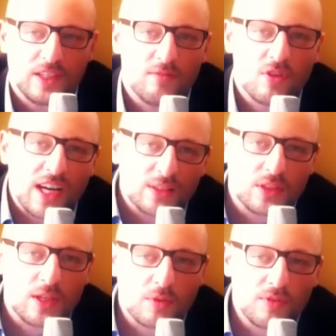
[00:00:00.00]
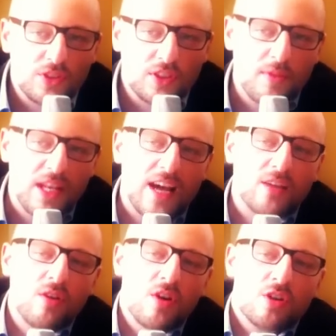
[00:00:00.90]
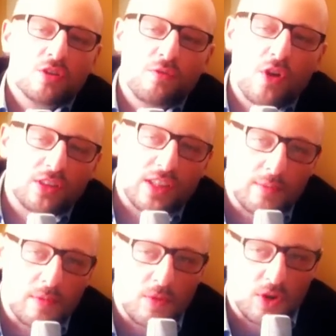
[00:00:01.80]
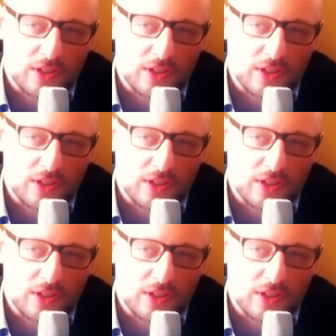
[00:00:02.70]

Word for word: L'avvocato della provincia di Milano sfodera la